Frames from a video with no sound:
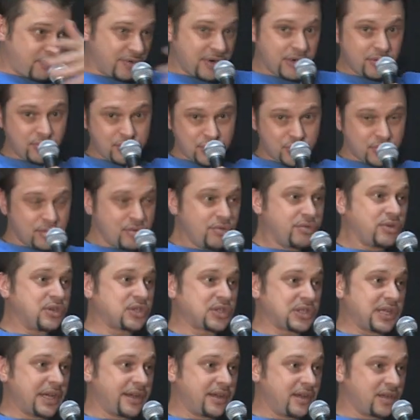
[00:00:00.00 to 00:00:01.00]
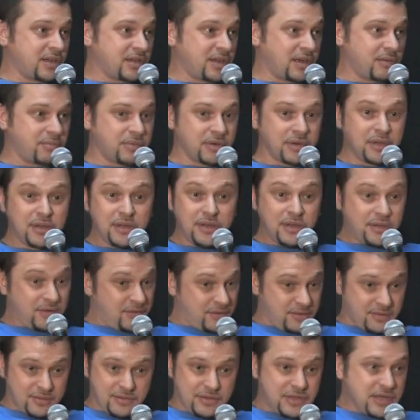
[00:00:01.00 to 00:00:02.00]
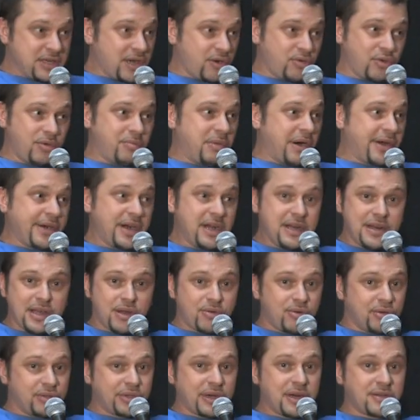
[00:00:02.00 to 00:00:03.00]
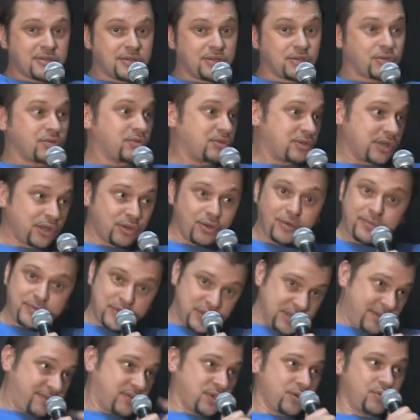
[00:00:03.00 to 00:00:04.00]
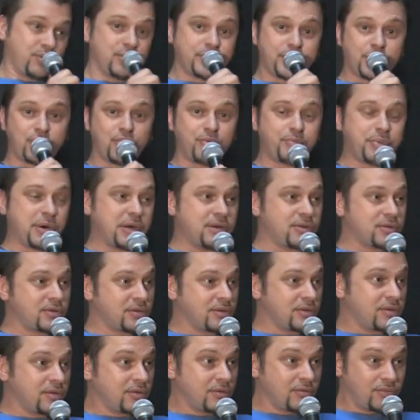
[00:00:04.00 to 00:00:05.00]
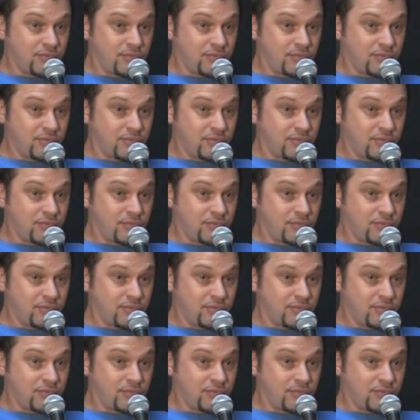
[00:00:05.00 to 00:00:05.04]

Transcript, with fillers: повороте шлюхи стоят, как бы, никакой мораль, никакой нравственности, но зато все в золоте купаются.